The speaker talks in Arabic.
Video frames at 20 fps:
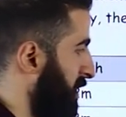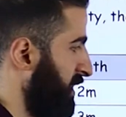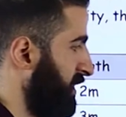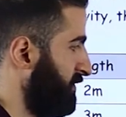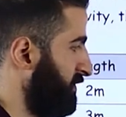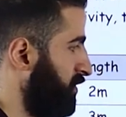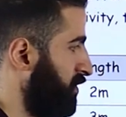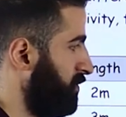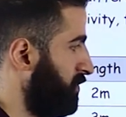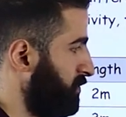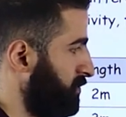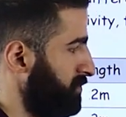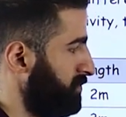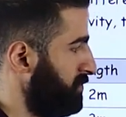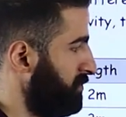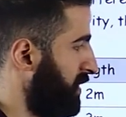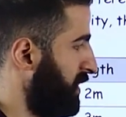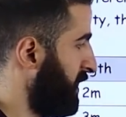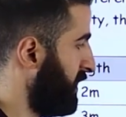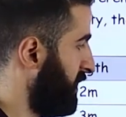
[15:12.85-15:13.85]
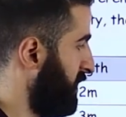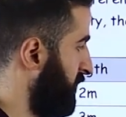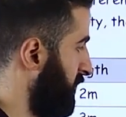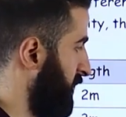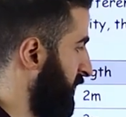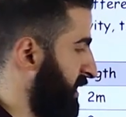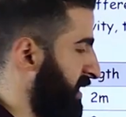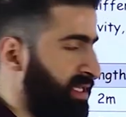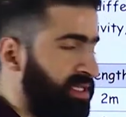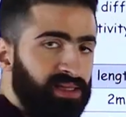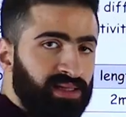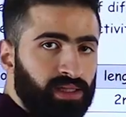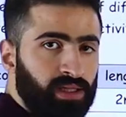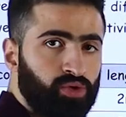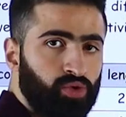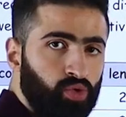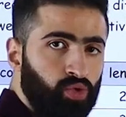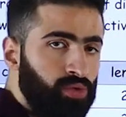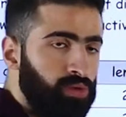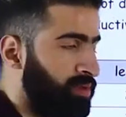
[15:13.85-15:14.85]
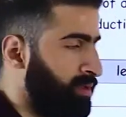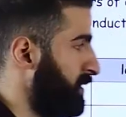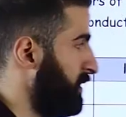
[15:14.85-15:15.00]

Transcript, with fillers: واحد فيهم اكيد 2